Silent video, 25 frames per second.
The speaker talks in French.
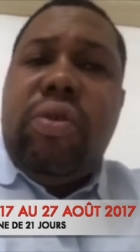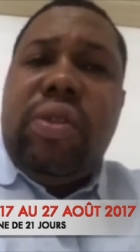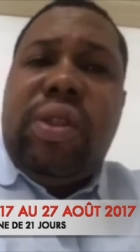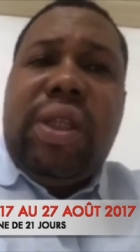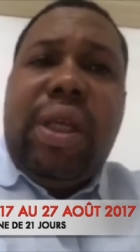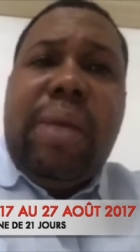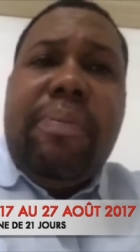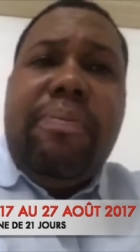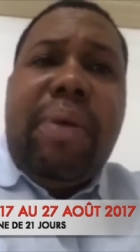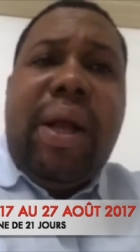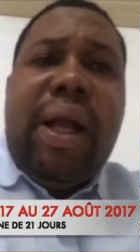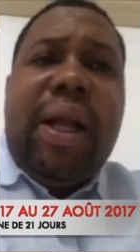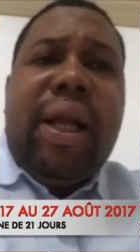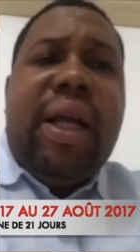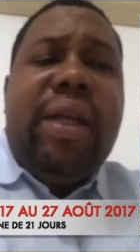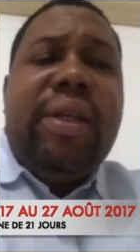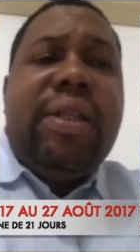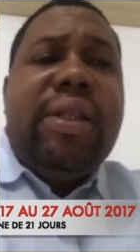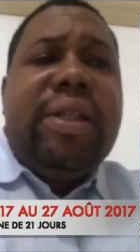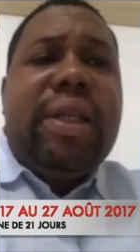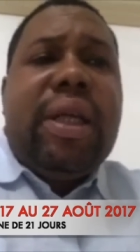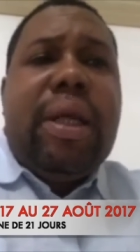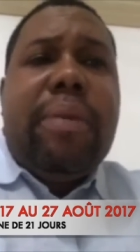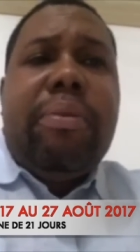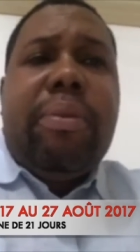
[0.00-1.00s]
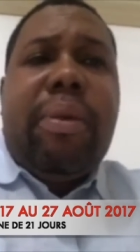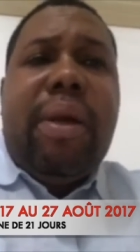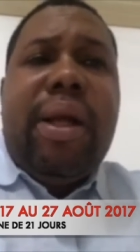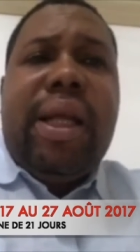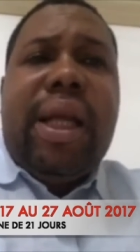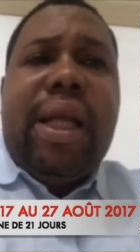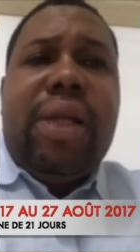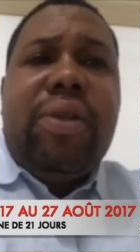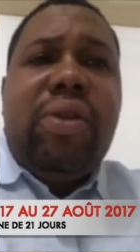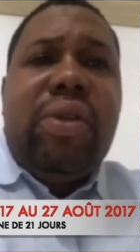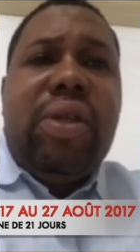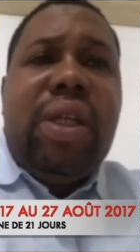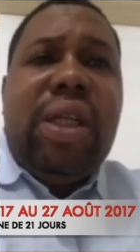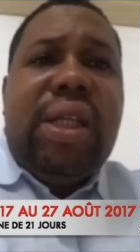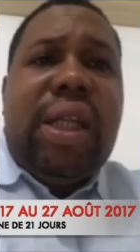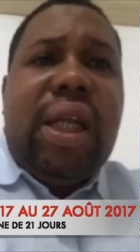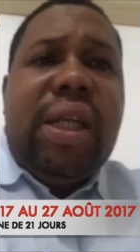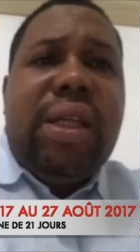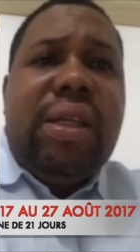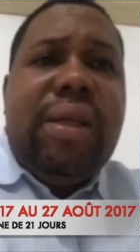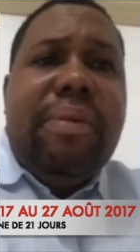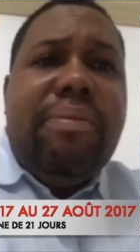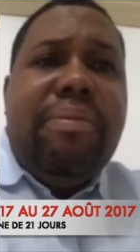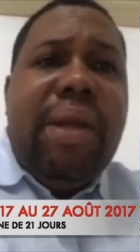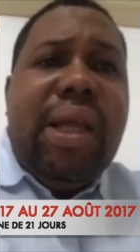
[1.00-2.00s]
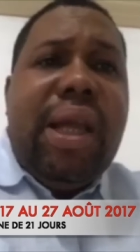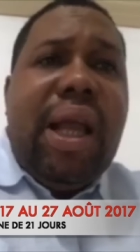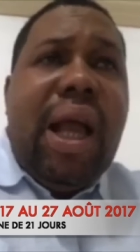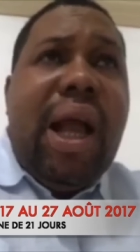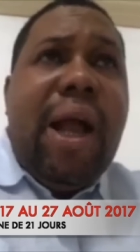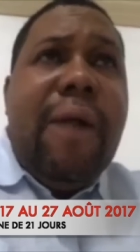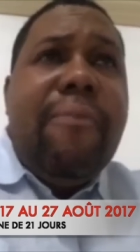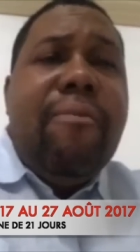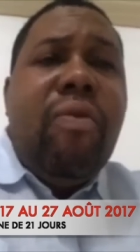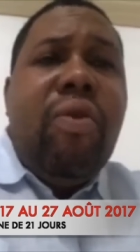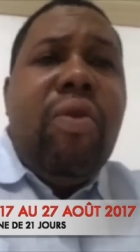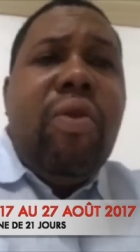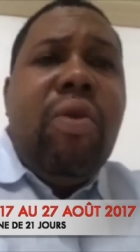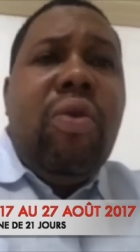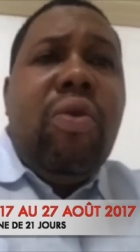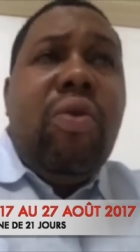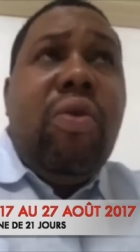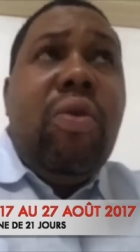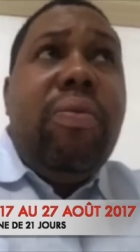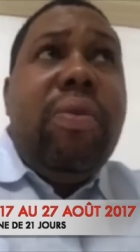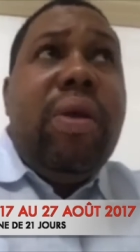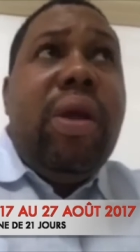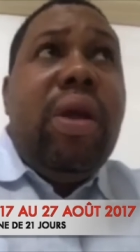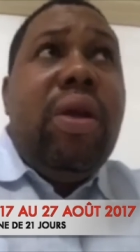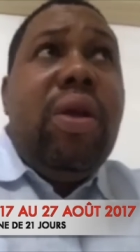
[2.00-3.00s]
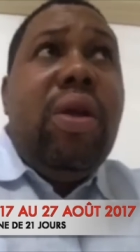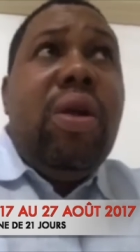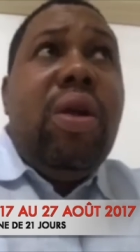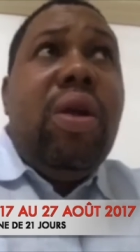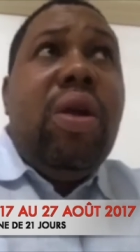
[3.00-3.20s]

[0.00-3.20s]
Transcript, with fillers: ce n'est pas, une question de Tanti Béa euh,